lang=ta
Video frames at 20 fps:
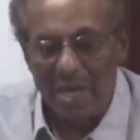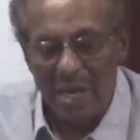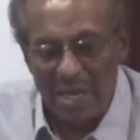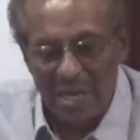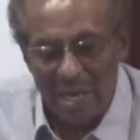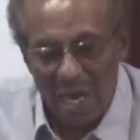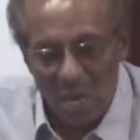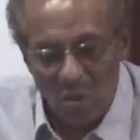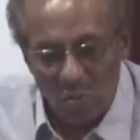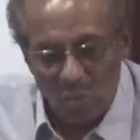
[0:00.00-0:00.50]

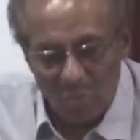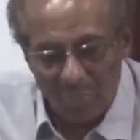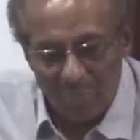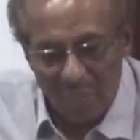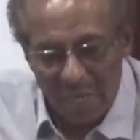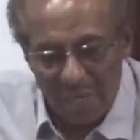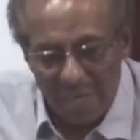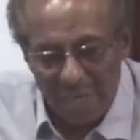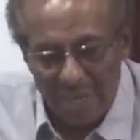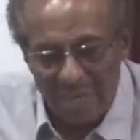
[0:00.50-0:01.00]
எல்லா
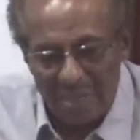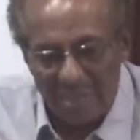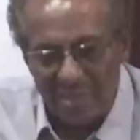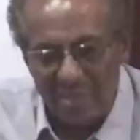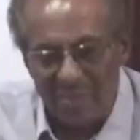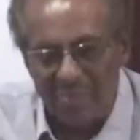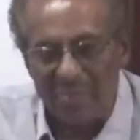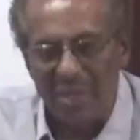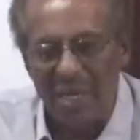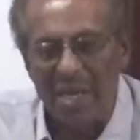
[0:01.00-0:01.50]
உறுப்பினர்களையும்
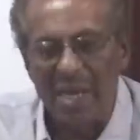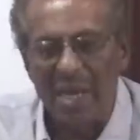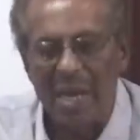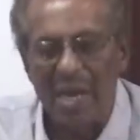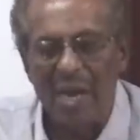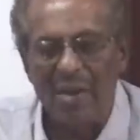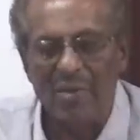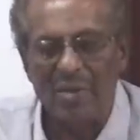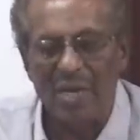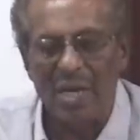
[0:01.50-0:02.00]
திருப்தி
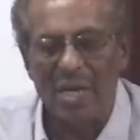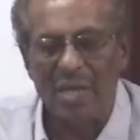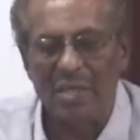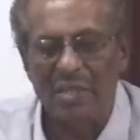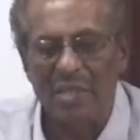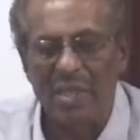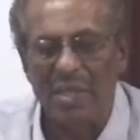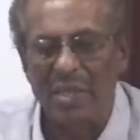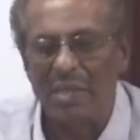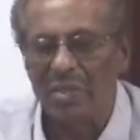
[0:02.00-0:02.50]
அவர்கள்
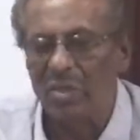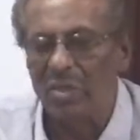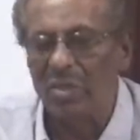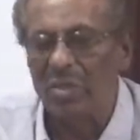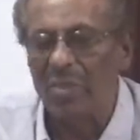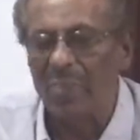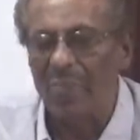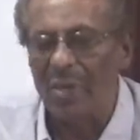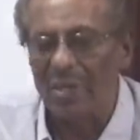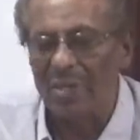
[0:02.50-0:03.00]

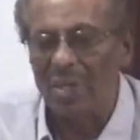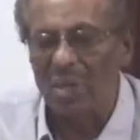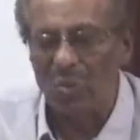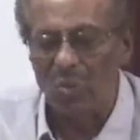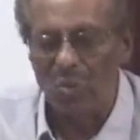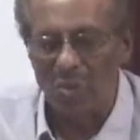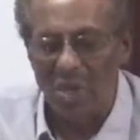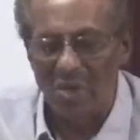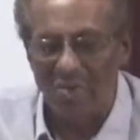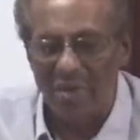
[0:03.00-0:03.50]

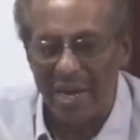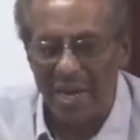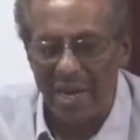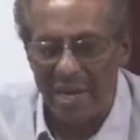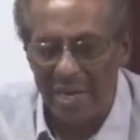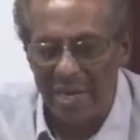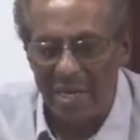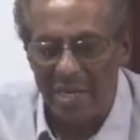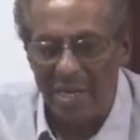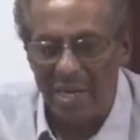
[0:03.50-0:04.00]
திருப்திப்படுத்தக்கூடிய
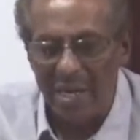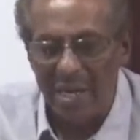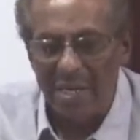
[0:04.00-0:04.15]
வகையில்